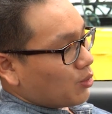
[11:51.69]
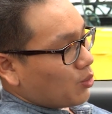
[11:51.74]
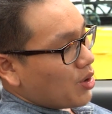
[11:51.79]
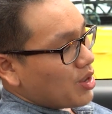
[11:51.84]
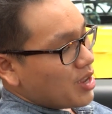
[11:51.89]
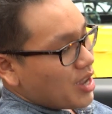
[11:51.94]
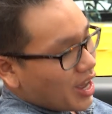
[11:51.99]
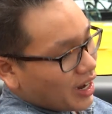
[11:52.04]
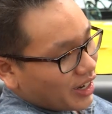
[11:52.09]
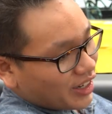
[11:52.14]

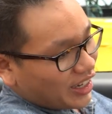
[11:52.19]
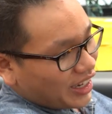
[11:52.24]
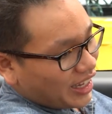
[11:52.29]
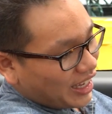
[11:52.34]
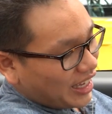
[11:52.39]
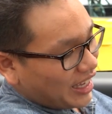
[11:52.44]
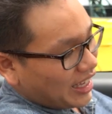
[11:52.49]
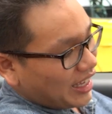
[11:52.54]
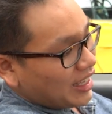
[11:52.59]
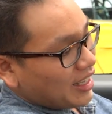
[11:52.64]
Tuy nhiên
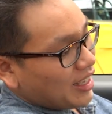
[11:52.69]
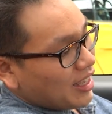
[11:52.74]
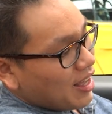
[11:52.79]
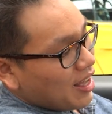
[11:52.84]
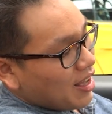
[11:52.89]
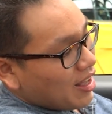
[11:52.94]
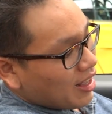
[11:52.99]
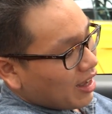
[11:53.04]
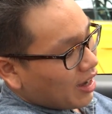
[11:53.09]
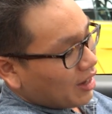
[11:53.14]
thì
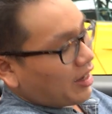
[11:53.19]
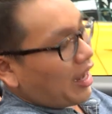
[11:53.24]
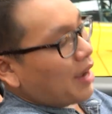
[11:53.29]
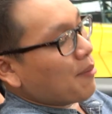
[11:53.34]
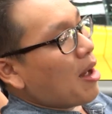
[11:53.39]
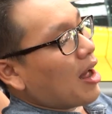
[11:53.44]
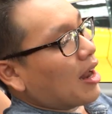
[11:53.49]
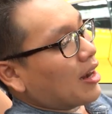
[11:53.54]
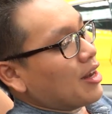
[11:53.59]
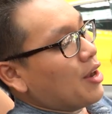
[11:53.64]
ở
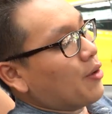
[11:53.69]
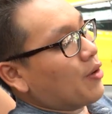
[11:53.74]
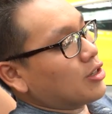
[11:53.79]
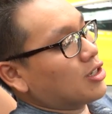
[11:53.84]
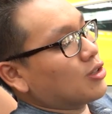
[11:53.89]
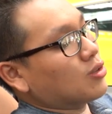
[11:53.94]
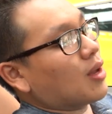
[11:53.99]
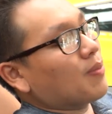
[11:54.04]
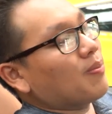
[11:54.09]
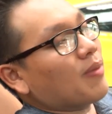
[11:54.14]
cái bảng điều khiển
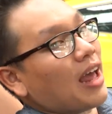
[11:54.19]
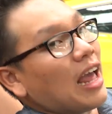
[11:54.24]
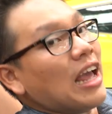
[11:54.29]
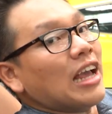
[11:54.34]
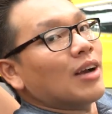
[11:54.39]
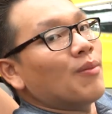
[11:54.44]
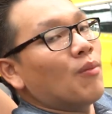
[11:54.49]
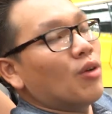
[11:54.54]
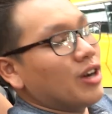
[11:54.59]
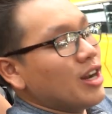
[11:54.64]
trung tâm
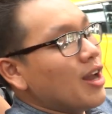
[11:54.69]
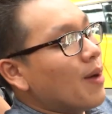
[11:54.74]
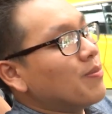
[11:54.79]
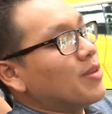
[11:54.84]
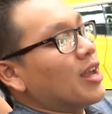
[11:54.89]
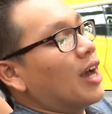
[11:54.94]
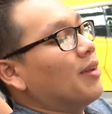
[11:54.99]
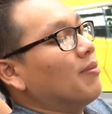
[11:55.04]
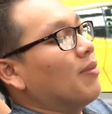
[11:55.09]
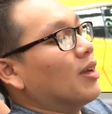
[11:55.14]
này có một
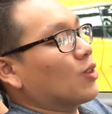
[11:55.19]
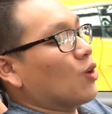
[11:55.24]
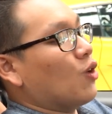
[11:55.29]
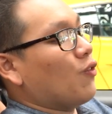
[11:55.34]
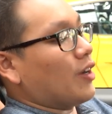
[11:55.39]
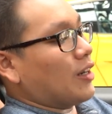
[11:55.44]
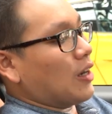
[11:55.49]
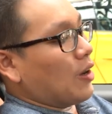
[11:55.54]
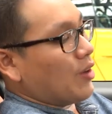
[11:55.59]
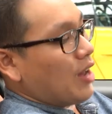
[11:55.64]
điểm nhấn mà tôi
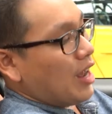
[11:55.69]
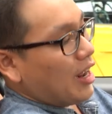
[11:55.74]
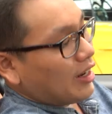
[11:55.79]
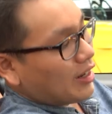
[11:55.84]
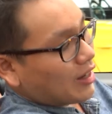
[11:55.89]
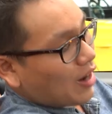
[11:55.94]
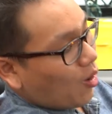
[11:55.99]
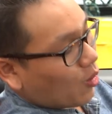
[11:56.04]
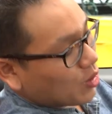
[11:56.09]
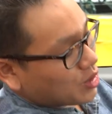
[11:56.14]
phải nói đến,
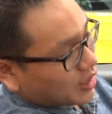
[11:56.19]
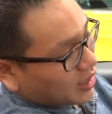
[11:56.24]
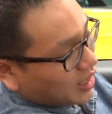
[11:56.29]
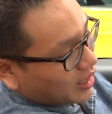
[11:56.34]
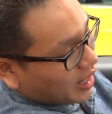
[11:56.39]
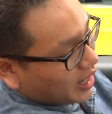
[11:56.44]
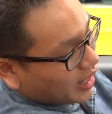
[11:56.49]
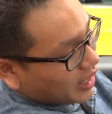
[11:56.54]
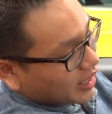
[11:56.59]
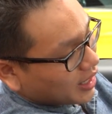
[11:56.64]
đó chính
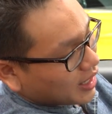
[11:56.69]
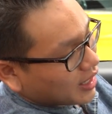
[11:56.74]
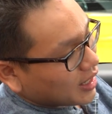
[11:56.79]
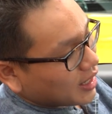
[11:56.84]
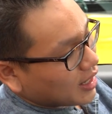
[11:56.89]
là đây.